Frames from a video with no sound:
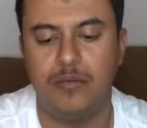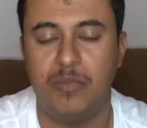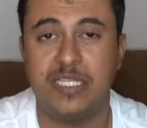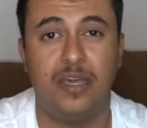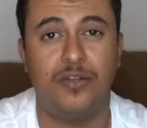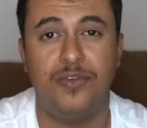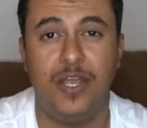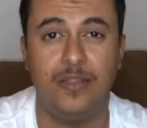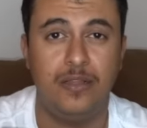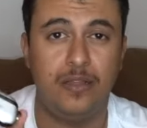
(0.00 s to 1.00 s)
ما تعرفه
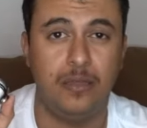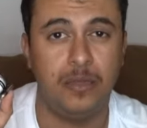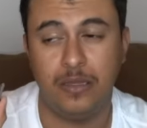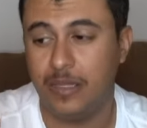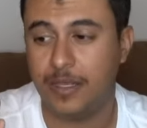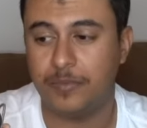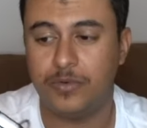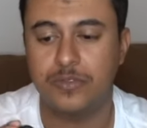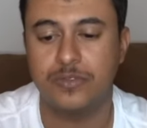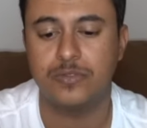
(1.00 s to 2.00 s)
عن
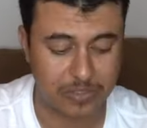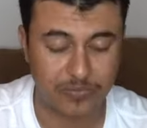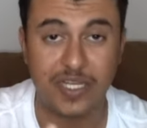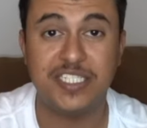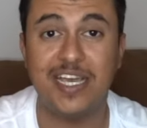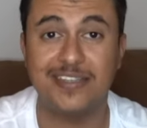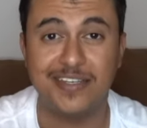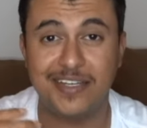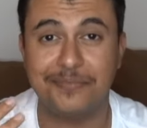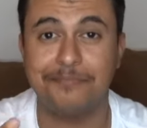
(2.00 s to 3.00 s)
الايربودز تفاجات
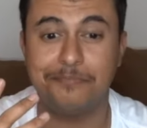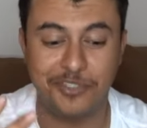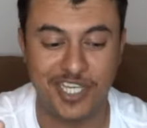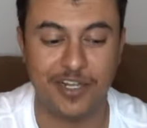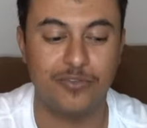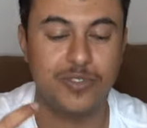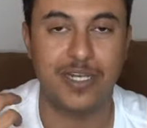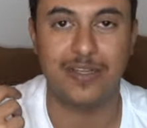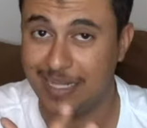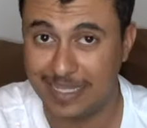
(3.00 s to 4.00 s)
ان المشاهدات
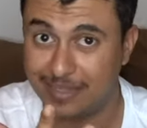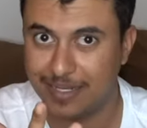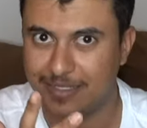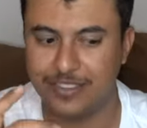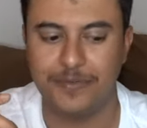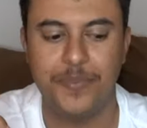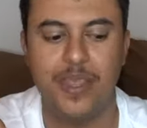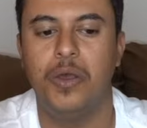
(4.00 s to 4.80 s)
وصلت لهالدرجه